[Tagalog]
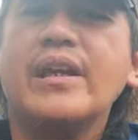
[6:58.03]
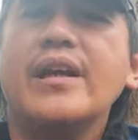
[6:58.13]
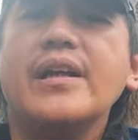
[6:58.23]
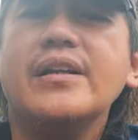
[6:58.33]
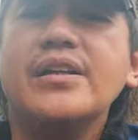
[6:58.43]

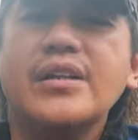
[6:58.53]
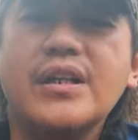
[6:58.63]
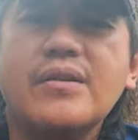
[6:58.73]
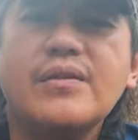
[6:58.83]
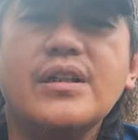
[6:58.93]
And he
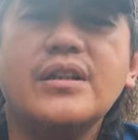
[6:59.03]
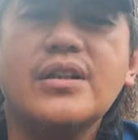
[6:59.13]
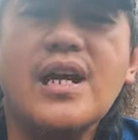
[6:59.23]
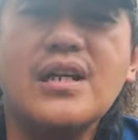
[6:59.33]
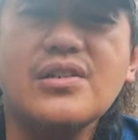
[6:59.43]
gave iti
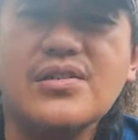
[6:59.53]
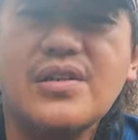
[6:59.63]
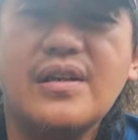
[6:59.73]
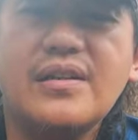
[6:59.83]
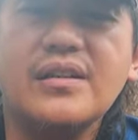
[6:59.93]

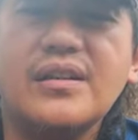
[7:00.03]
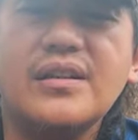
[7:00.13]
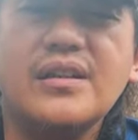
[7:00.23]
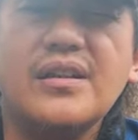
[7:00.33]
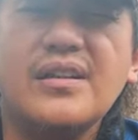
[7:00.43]
dakas,
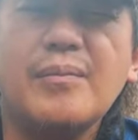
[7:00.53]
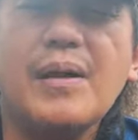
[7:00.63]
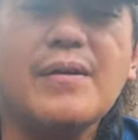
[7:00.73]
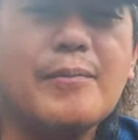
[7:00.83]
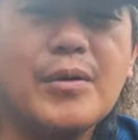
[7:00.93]
iti, he,
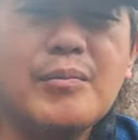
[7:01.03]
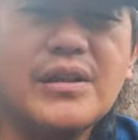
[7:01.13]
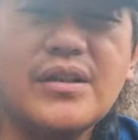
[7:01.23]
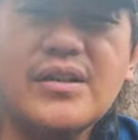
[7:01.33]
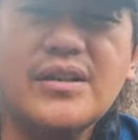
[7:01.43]
he permitted